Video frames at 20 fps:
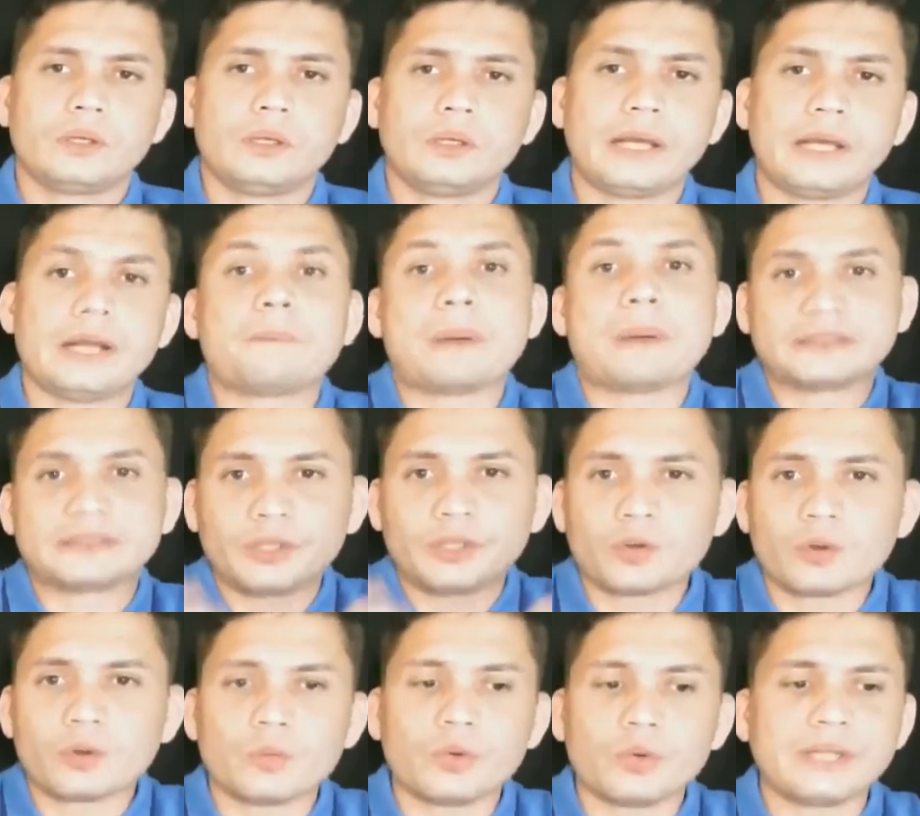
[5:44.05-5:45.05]
el Partido
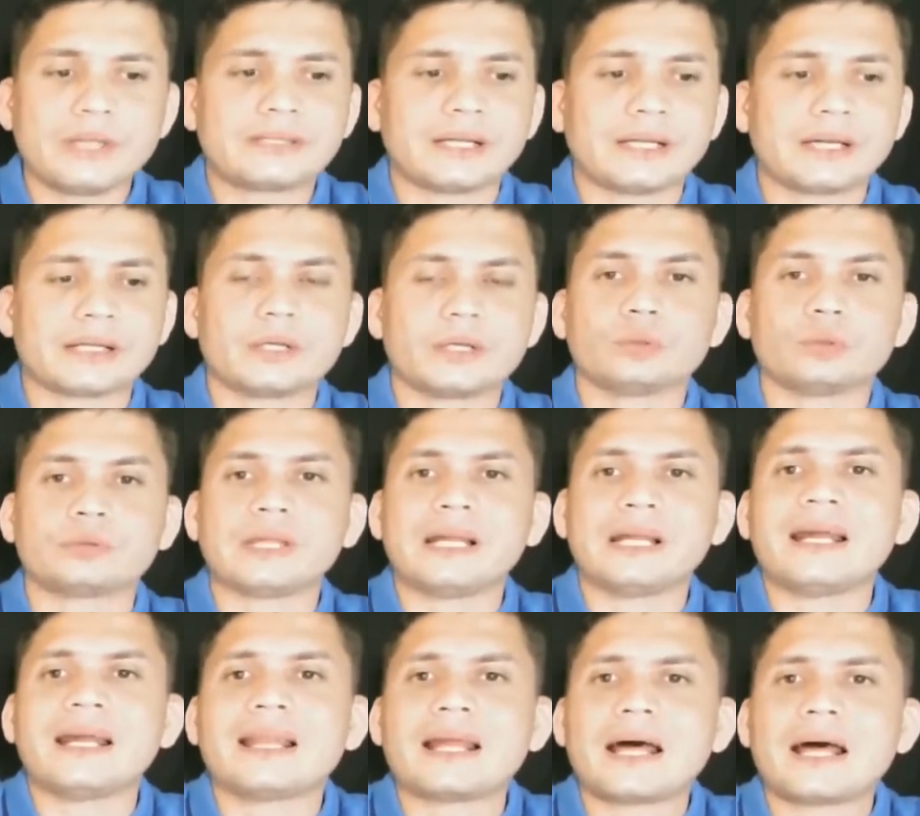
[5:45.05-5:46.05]
Comunista al que usted
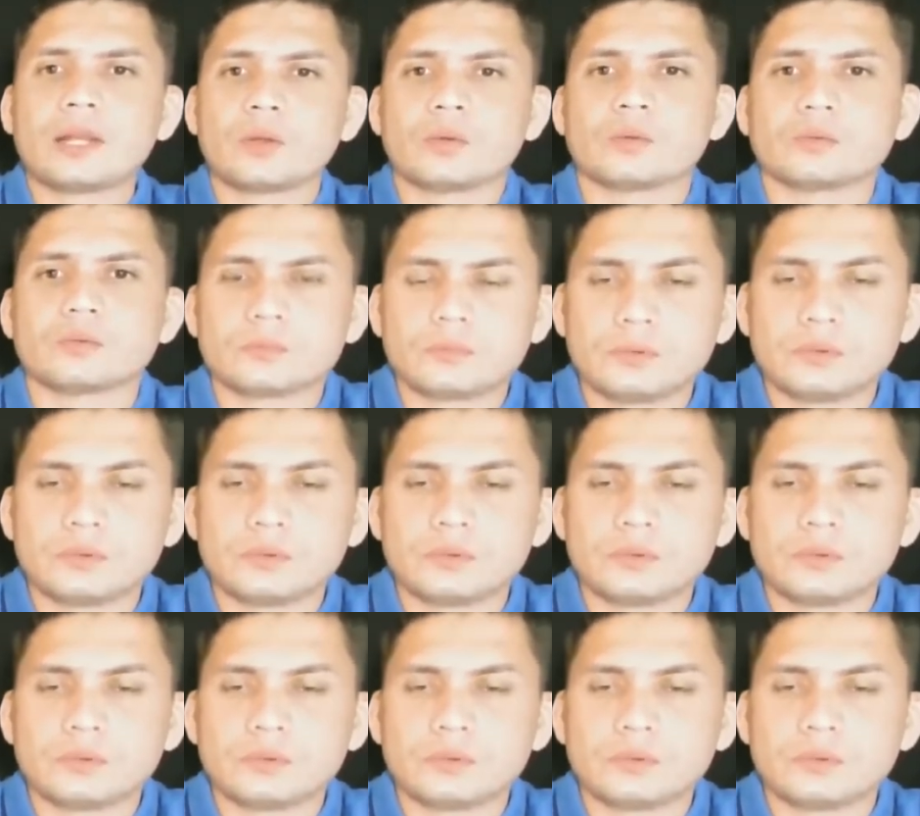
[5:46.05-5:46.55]
le ha dado,